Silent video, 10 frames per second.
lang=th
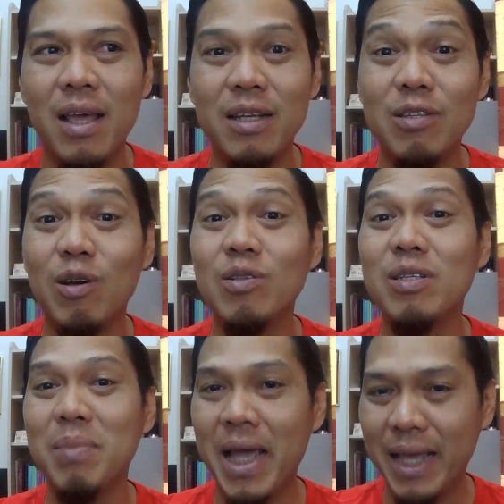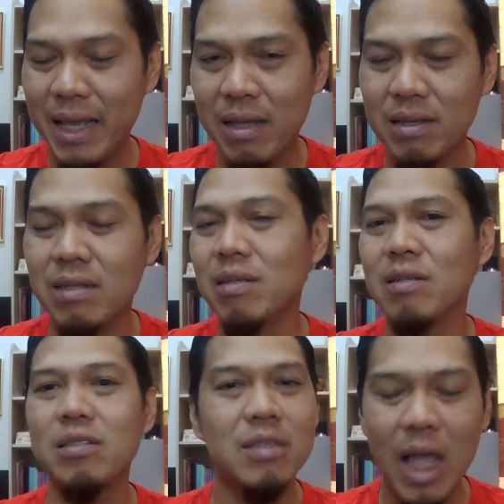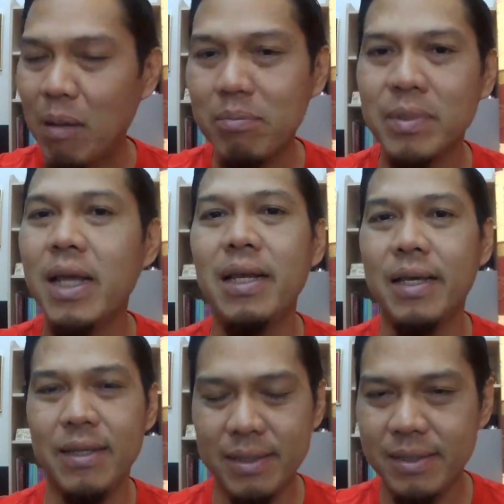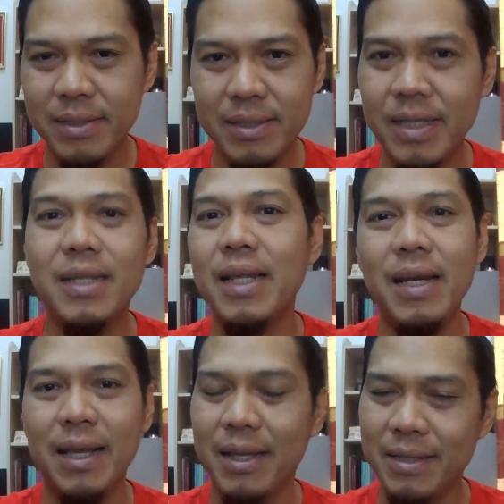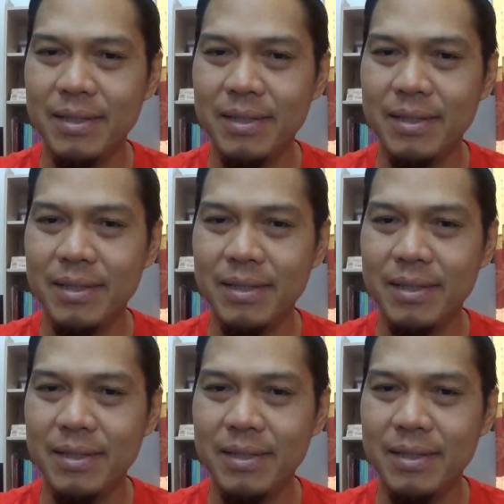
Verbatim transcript: ดินสอสีไม้เงี้ยเออก็ทำได้เลย คิดได้เลย